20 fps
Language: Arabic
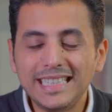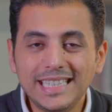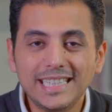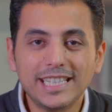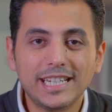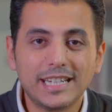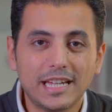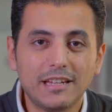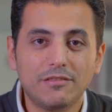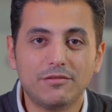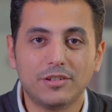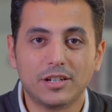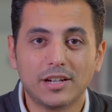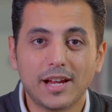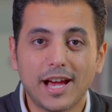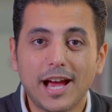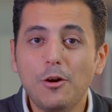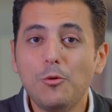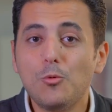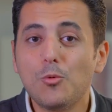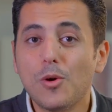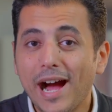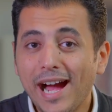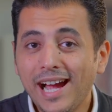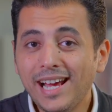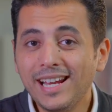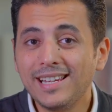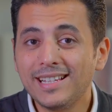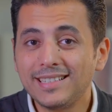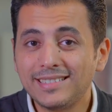يير ايفر او
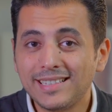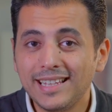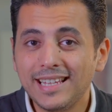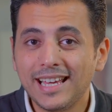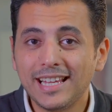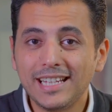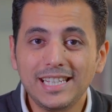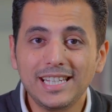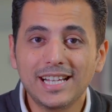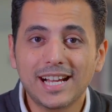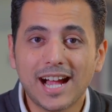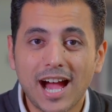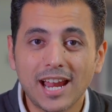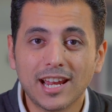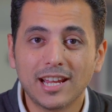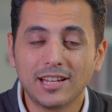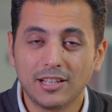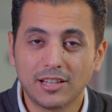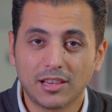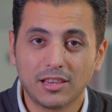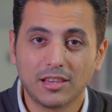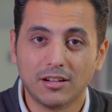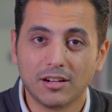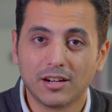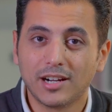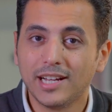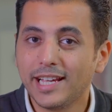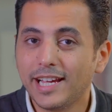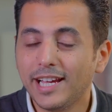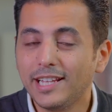احلى سنه ليك على
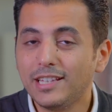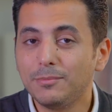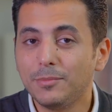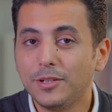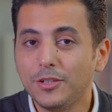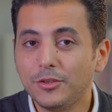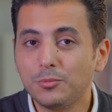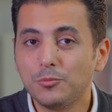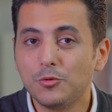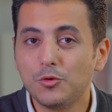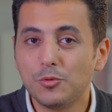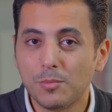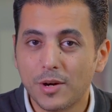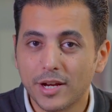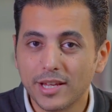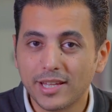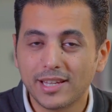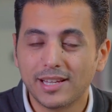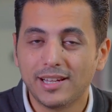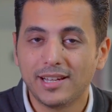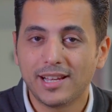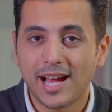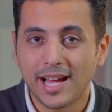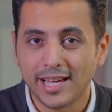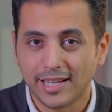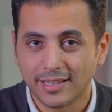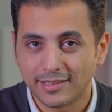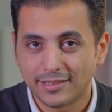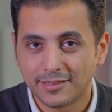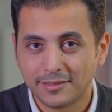الاطلاق لكاتب اسمه مايكل
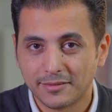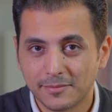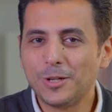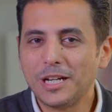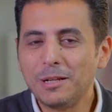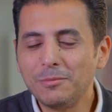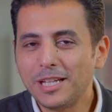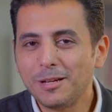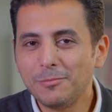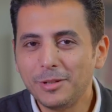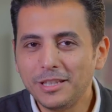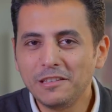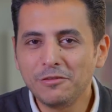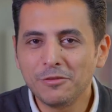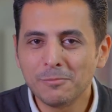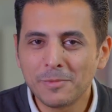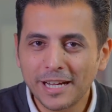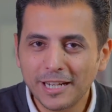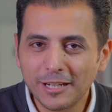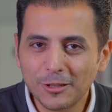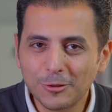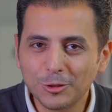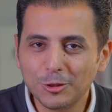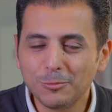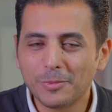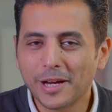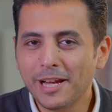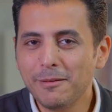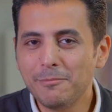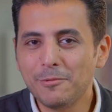هايات وانا من خبرتي في مجال
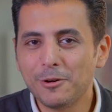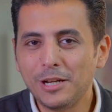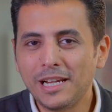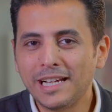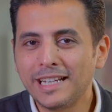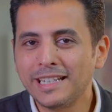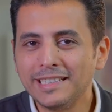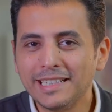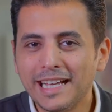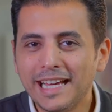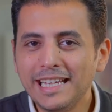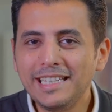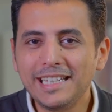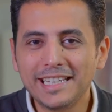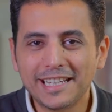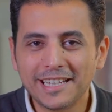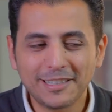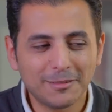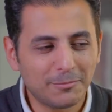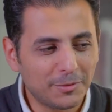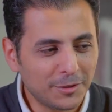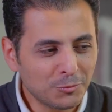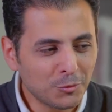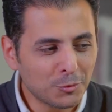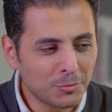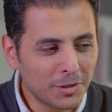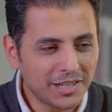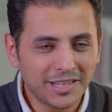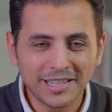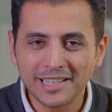الكتب احب اقول لك ان اي كاتب
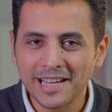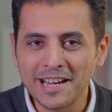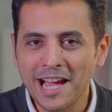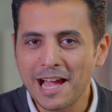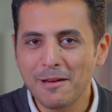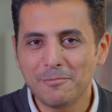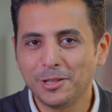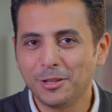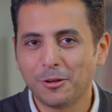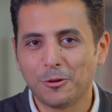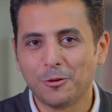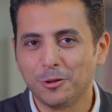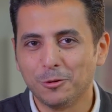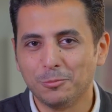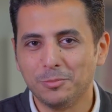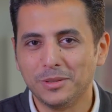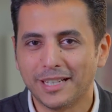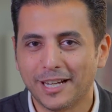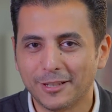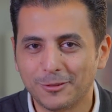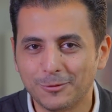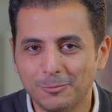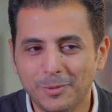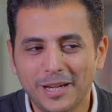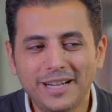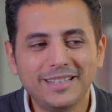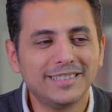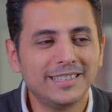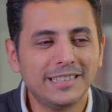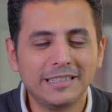اسمه مايكل انا حبيت الكتب بتاعته
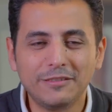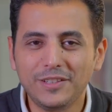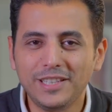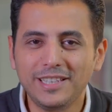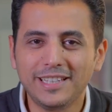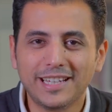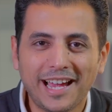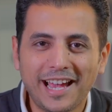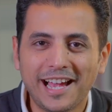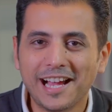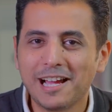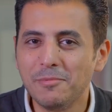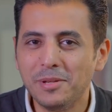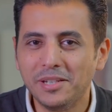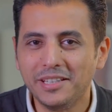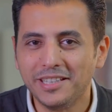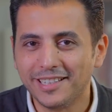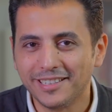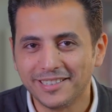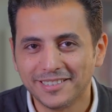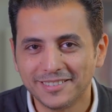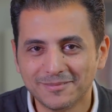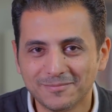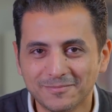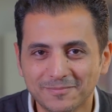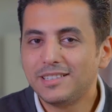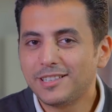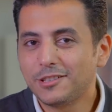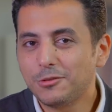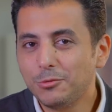بحس ان في حاجه مني كده
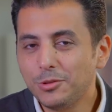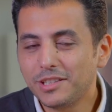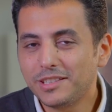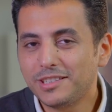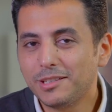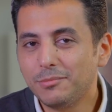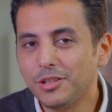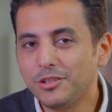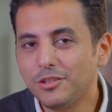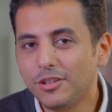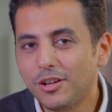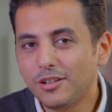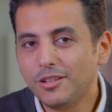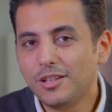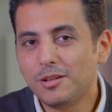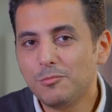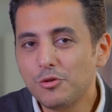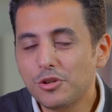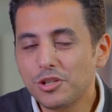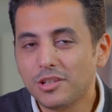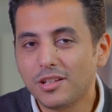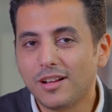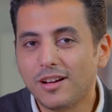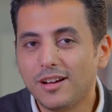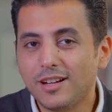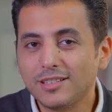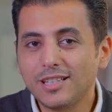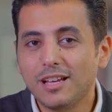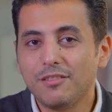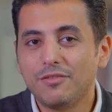زتونه كتابنا النهارده ممكن
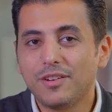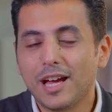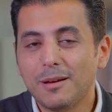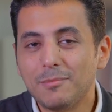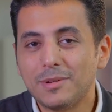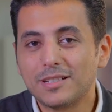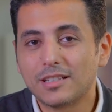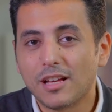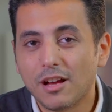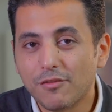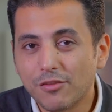نلخصها في خمس